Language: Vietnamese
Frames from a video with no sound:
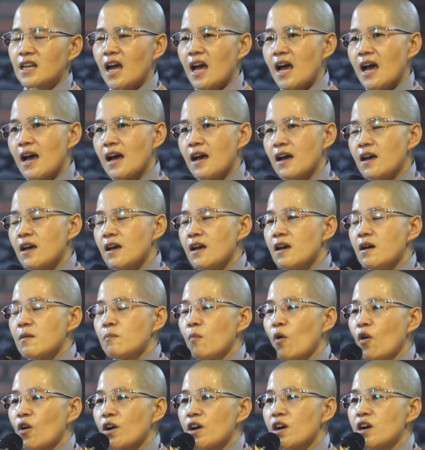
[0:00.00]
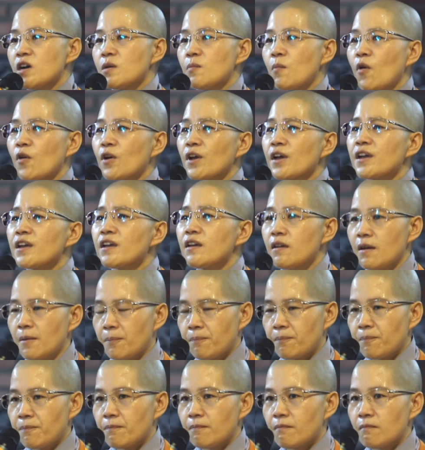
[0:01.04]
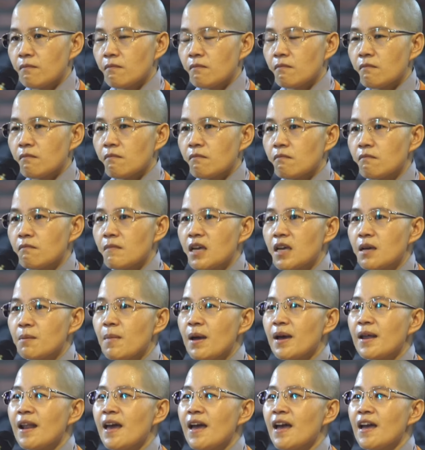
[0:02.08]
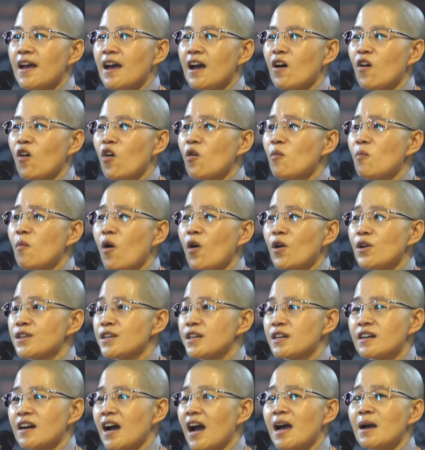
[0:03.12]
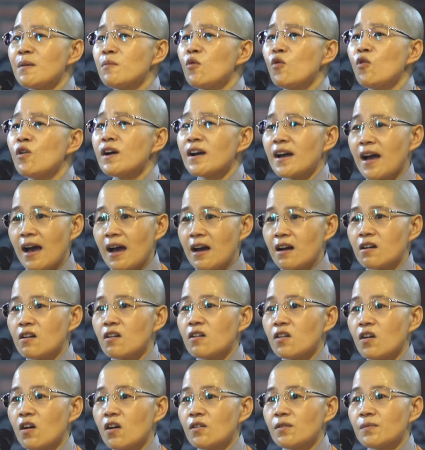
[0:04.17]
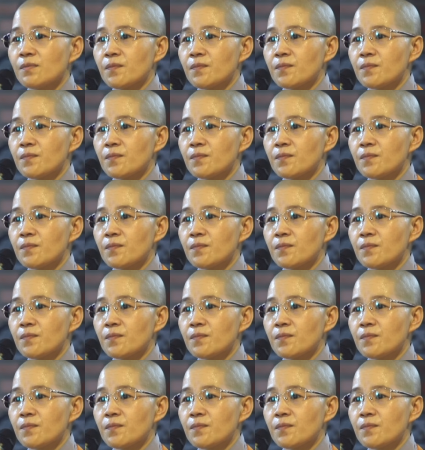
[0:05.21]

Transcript: à, một người một cái nghiệp bị bd hay ô môi diễn ai muốn cả có con